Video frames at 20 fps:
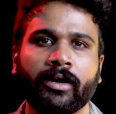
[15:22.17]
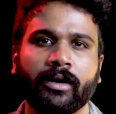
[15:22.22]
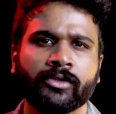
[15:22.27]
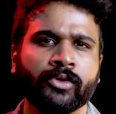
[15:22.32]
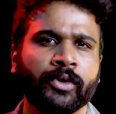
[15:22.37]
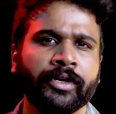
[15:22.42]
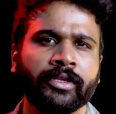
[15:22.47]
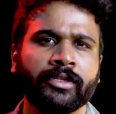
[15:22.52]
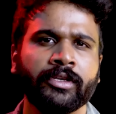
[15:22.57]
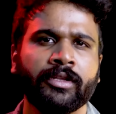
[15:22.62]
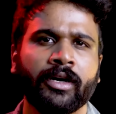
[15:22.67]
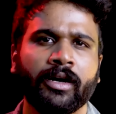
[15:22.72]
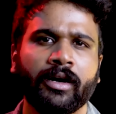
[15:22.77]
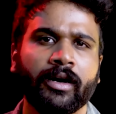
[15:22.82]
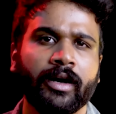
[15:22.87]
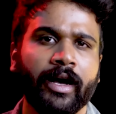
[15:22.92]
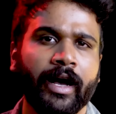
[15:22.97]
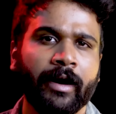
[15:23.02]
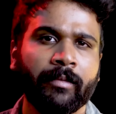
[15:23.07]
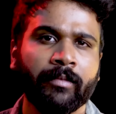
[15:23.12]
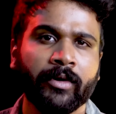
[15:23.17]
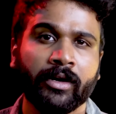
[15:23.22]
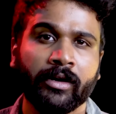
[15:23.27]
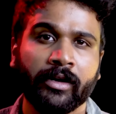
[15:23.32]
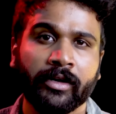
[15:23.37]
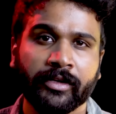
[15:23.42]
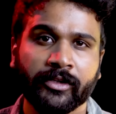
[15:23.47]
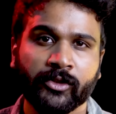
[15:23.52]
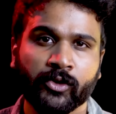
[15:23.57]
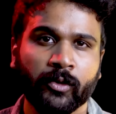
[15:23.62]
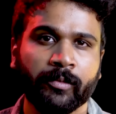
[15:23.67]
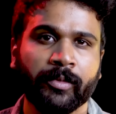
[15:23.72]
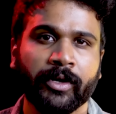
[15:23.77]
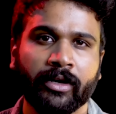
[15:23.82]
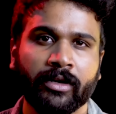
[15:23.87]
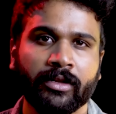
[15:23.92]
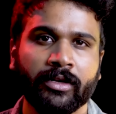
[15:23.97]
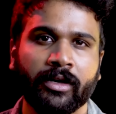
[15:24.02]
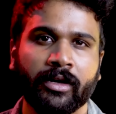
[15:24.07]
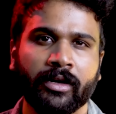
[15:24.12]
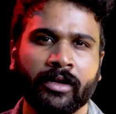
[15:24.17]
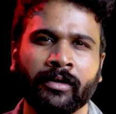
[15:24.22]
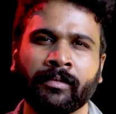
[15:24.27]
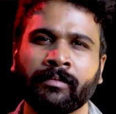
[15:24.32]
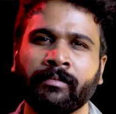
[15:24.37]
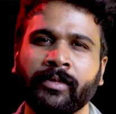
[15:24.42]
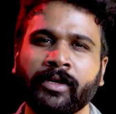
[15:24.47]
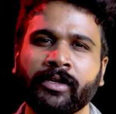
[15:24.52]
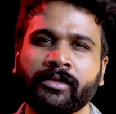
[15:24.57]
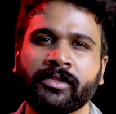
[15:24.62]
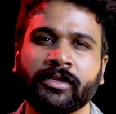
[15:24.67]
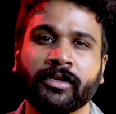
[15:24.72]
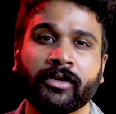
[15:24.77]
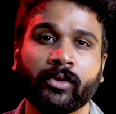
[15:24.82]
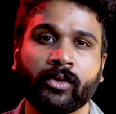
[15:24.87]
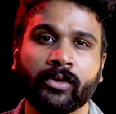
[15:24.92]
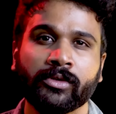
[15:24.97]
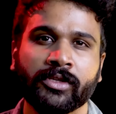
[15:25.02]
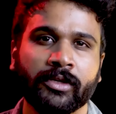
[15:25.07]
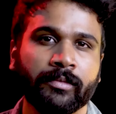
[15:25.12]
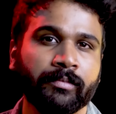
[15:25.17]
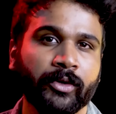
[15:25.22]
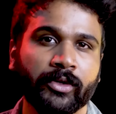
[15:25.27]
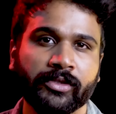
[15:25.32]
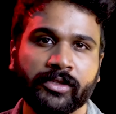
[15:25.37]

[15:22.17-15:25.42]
ஸோ இதுதான் ஆம்பர் அலர்ட் இஷ்யூ பண்றதுக்கான பேசிக் ரூல்ஸ் அண்ட்